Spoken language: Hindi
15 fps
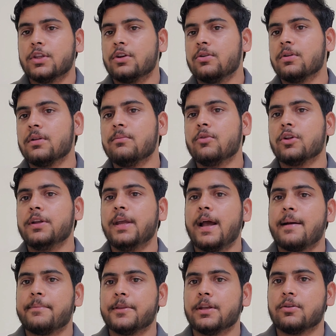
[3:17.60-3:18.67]
थ्रोटल बॉडी
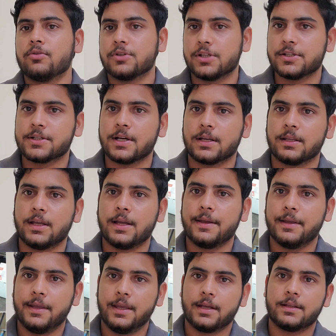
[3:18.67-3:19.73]
आपने कोशिश करना
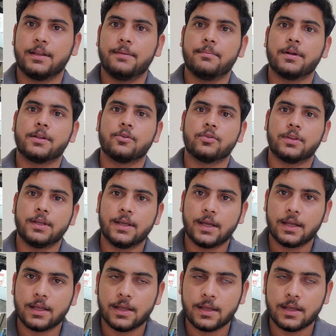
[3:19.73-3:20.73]
है एक लिमिट होती है